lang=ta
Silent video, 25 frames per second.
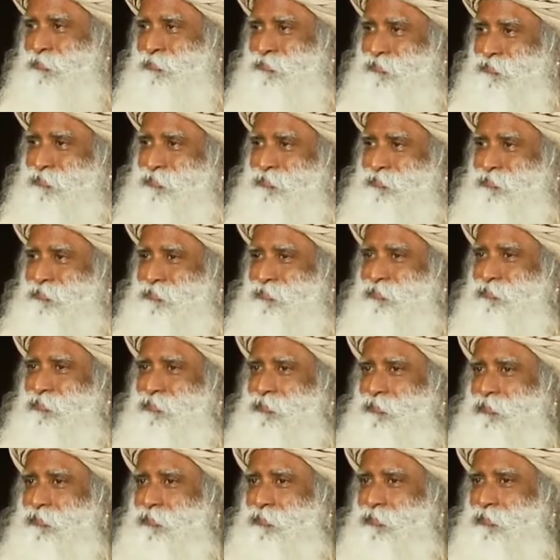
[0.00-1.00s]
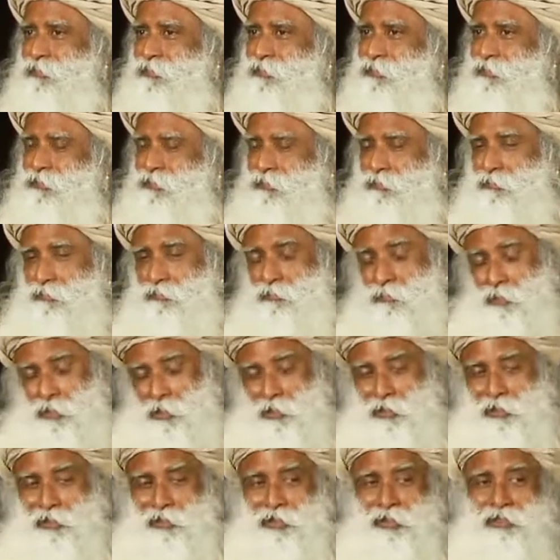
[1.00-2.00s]
எனக்கு ஒரு கனவு இருக்குது
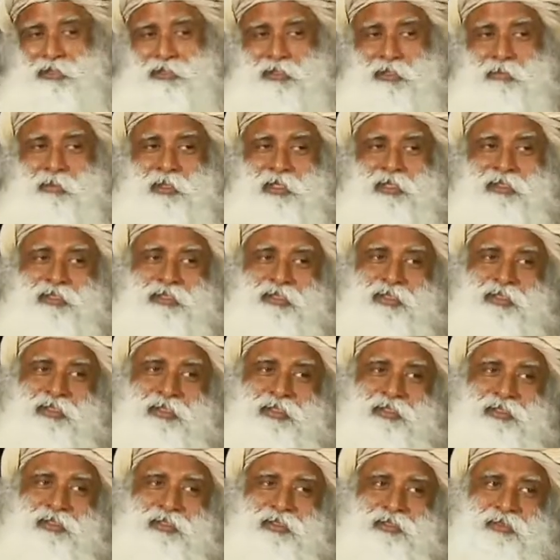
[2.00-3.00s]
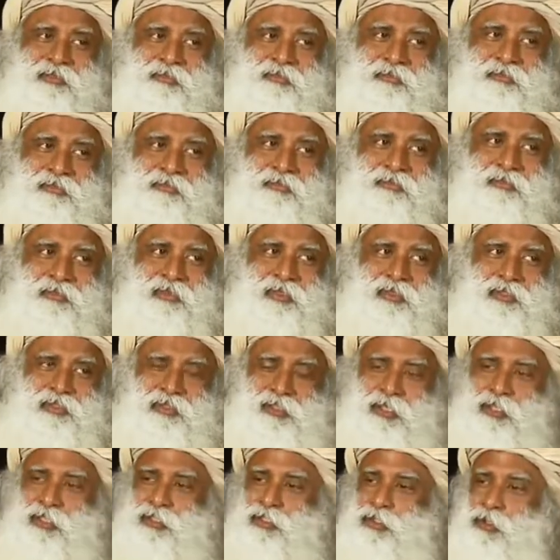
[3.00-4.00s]
அது மகத்தான விஷயங்களை செஞ்சுது அது
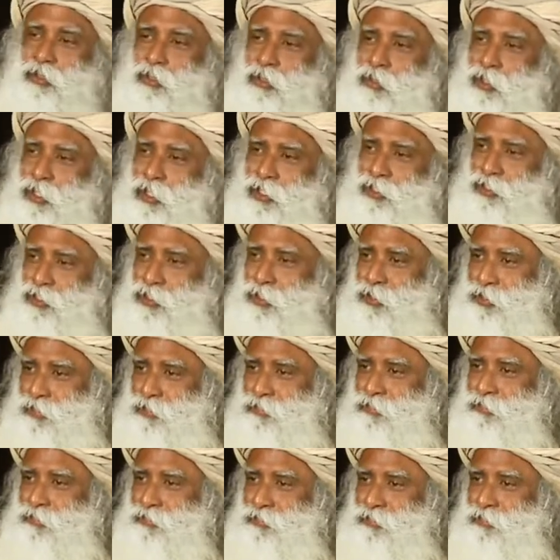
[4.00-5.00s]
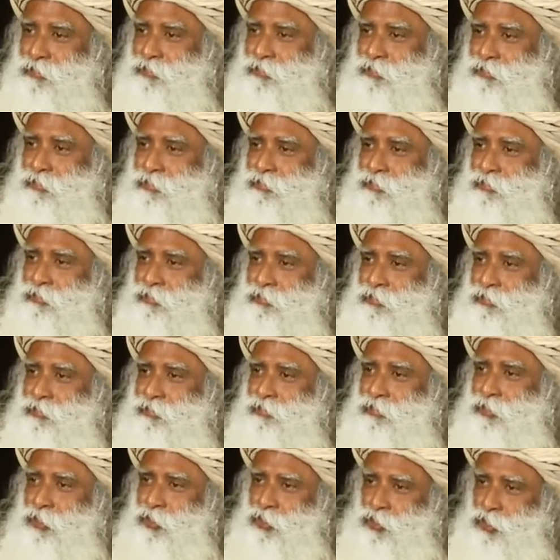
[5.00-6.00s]
அந்த நாட்டையே மாற்றிச்சு
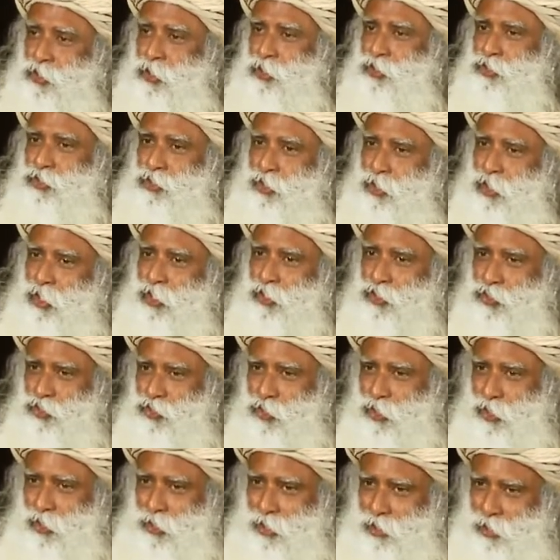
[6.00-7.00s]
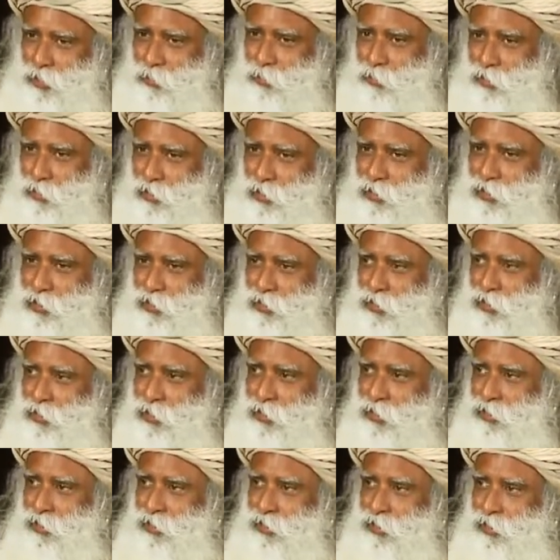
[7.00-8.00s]
ஒரு கலாச்சாரத்தையே மாற்றிச்சு
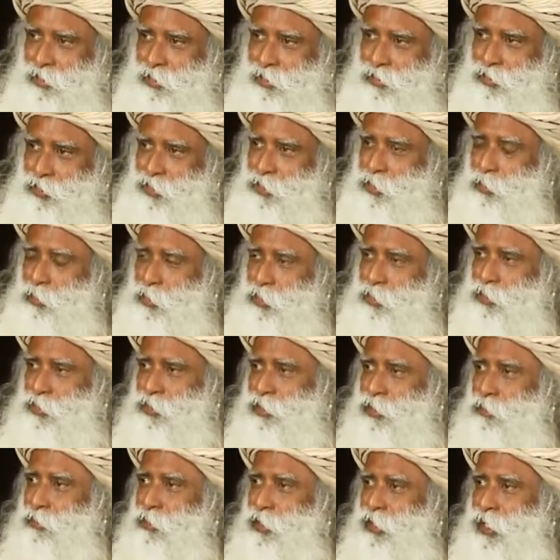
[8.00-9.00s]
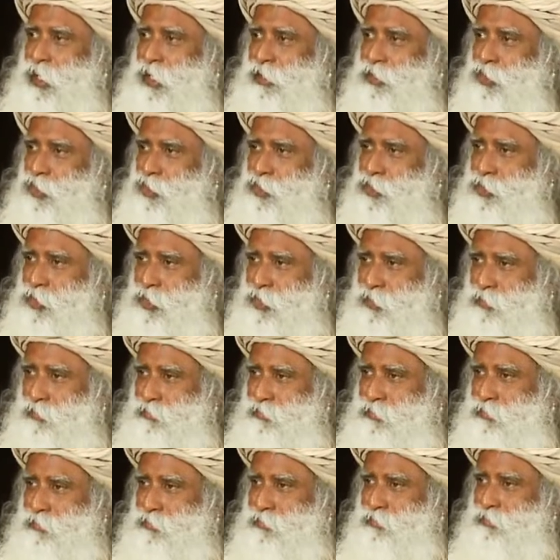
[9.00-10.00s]
ஏன்னா யாரோ ஒருத்தருக்கு ஒரு
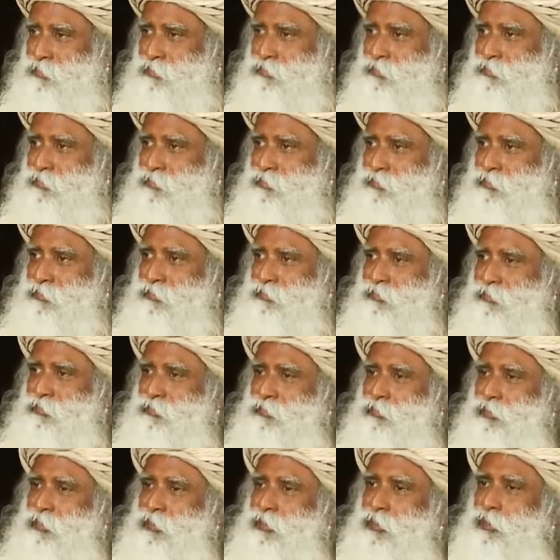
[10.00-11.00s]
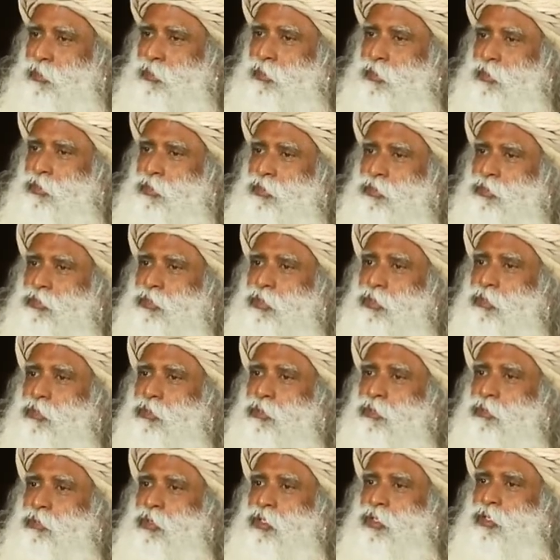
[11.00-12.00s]
கனவு இருந்துச்சு
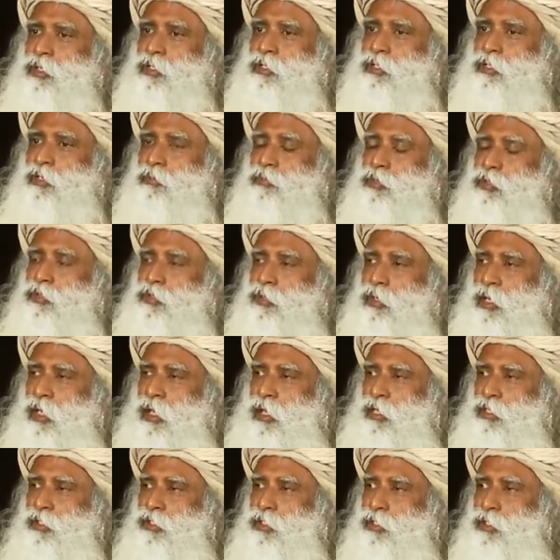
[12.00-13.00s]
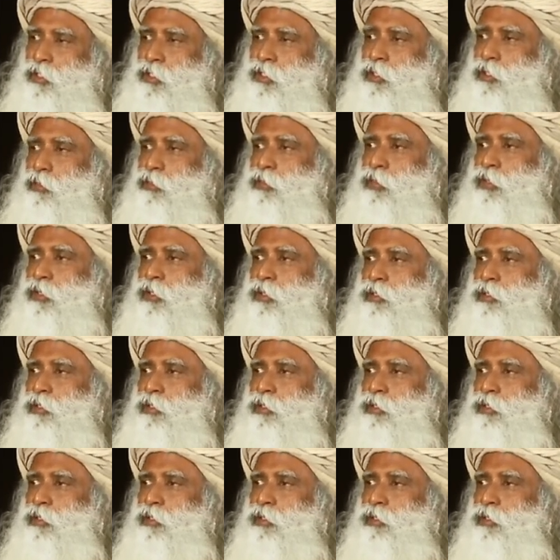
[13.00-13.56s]
அதனால் உலகத்தில் செயல்னு வரும்போது